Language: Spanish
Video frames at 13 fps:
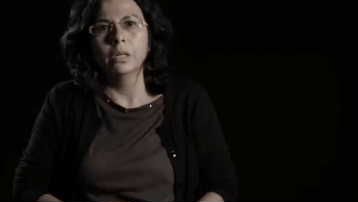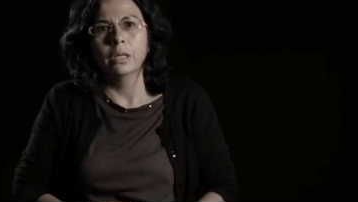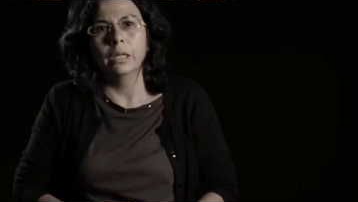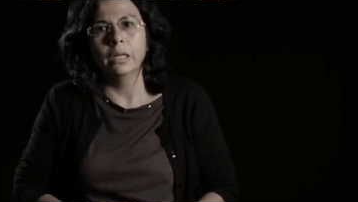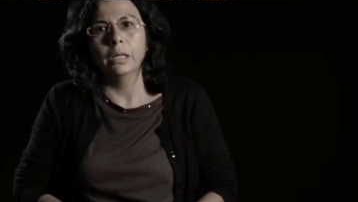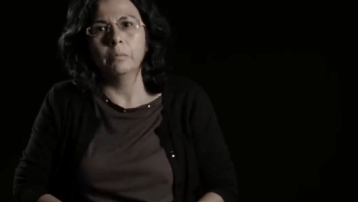
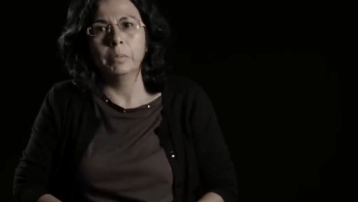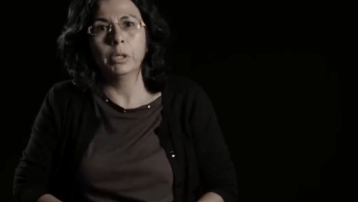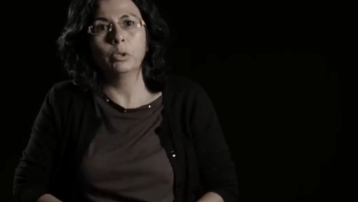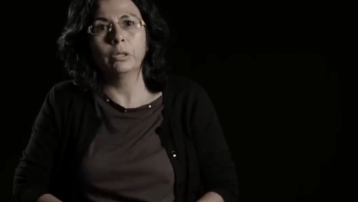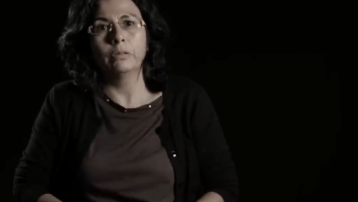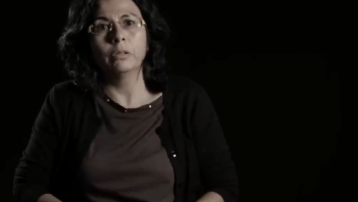eh,
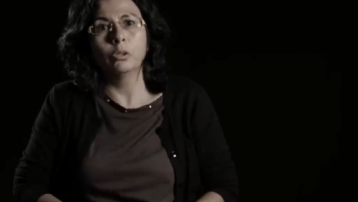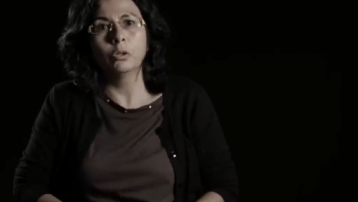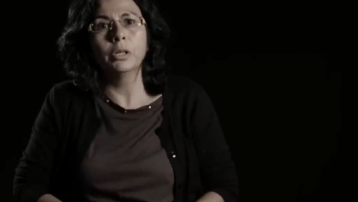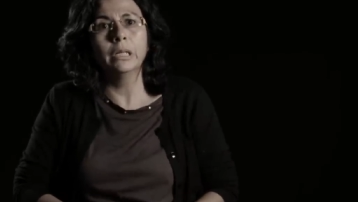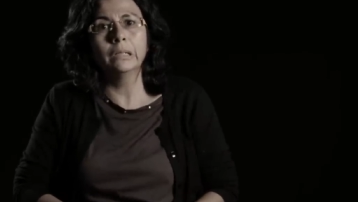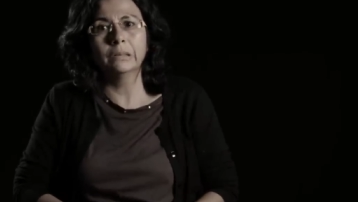pero
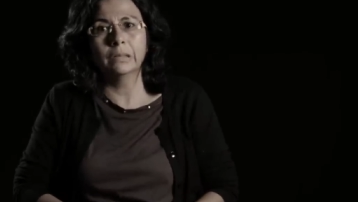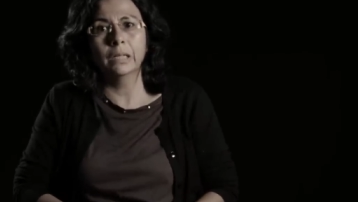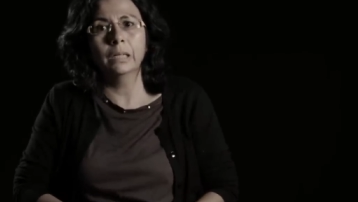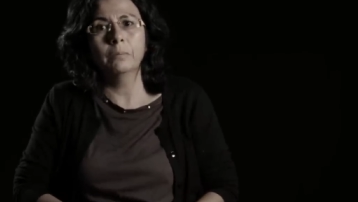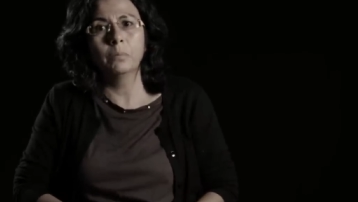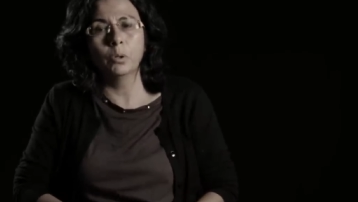decidió
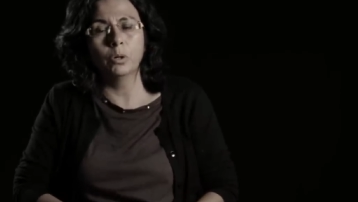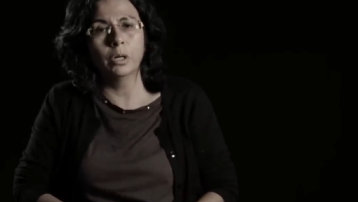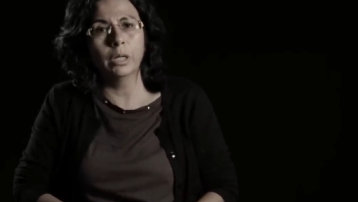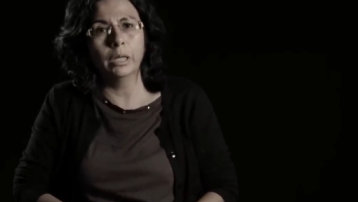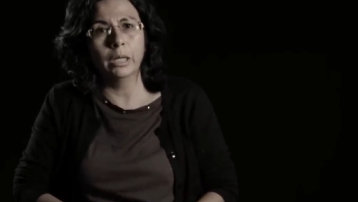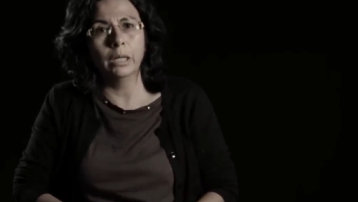irse
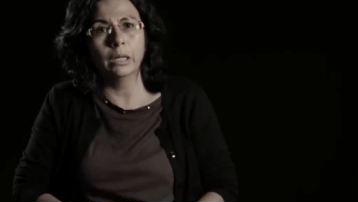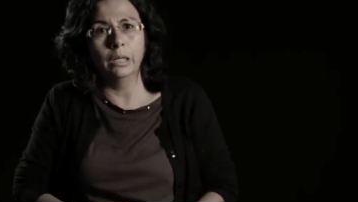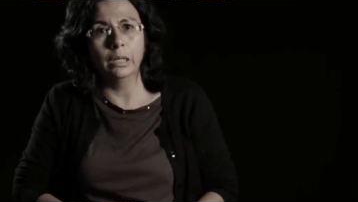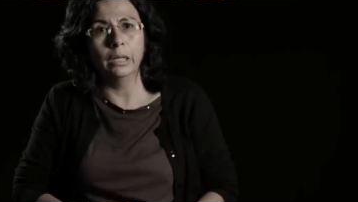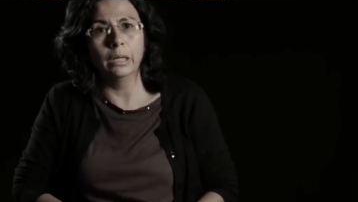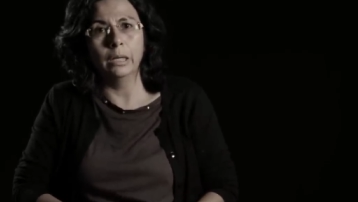por el,
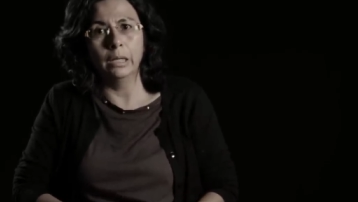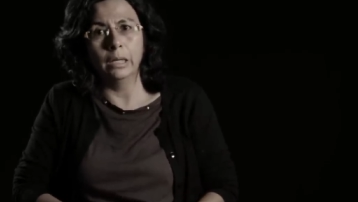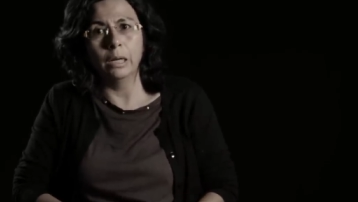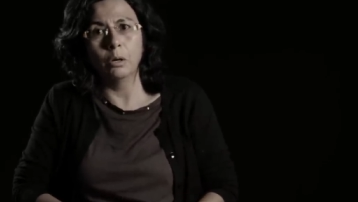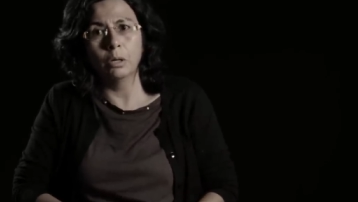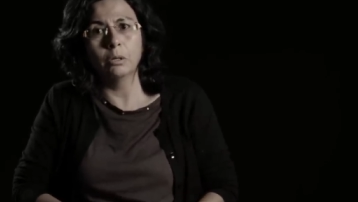el,
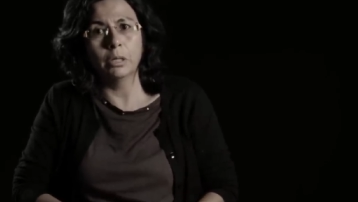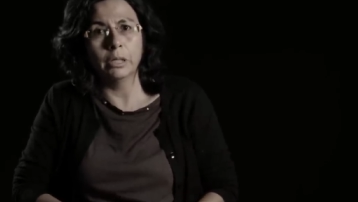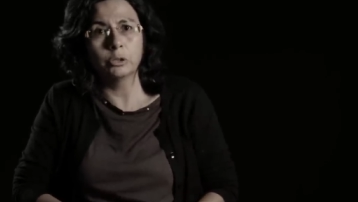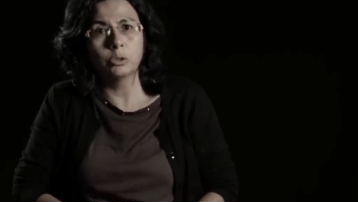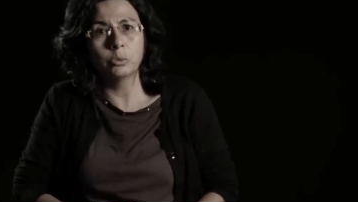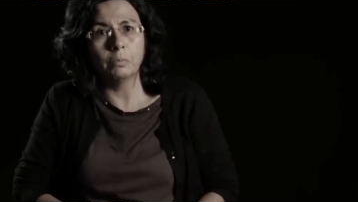lado de los
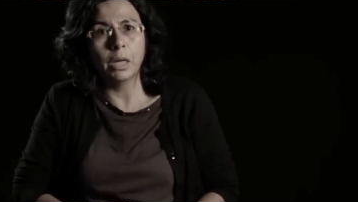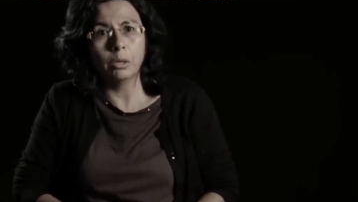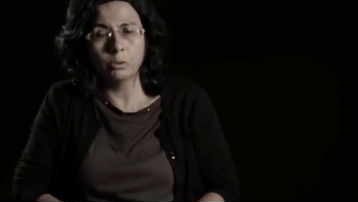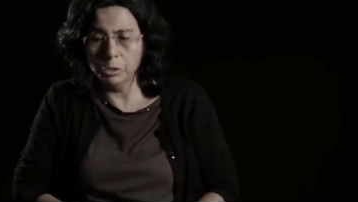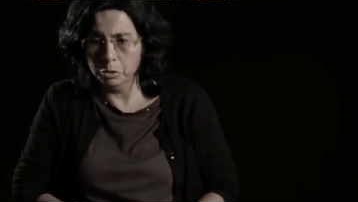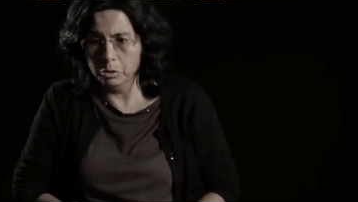derechos
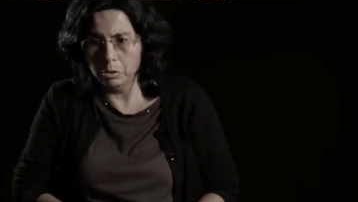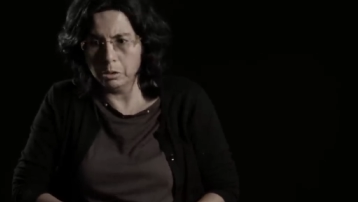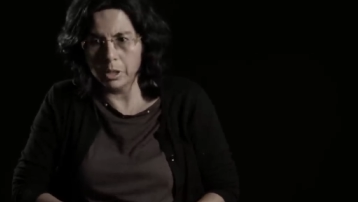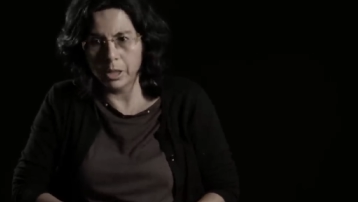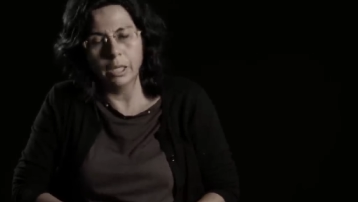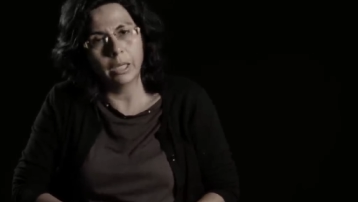humanos y yo creo
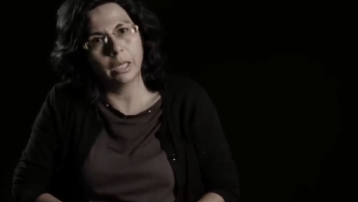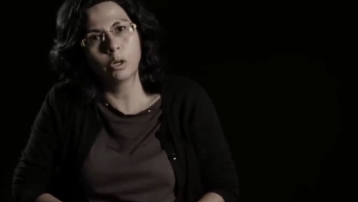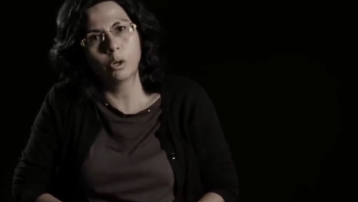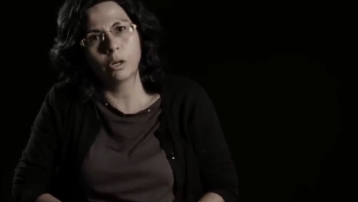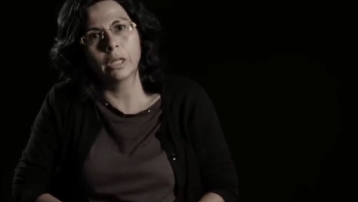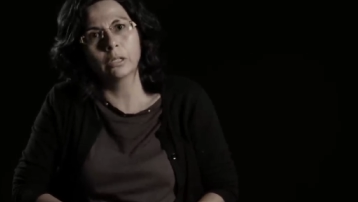que es, es
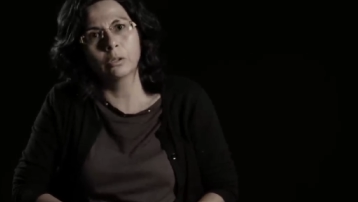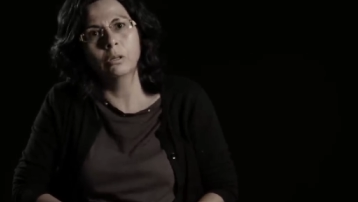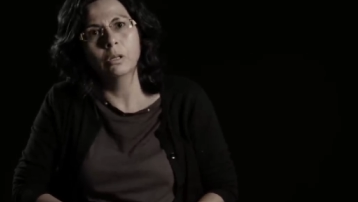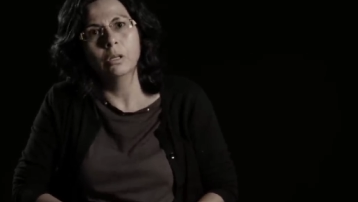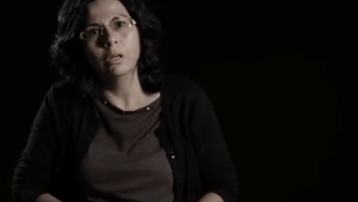correcto.